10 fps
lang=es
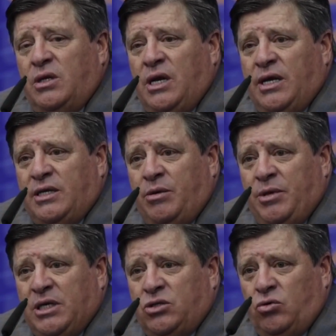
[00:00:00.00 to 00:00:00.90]
de la
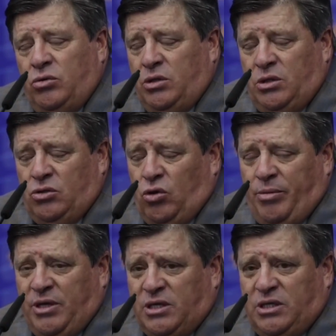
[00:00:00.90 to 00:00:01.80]
determinación y,
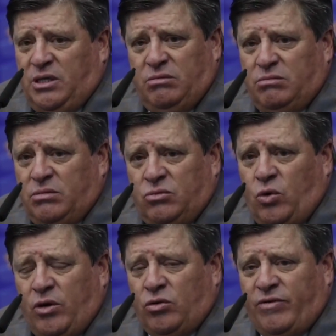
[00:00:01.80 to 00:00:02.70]
solamente así,
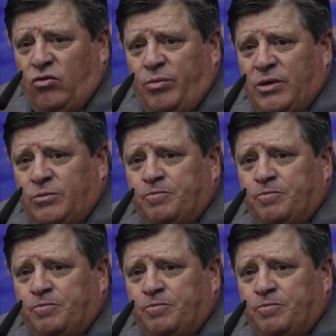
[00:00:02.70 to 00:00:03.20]
no hay otra forma.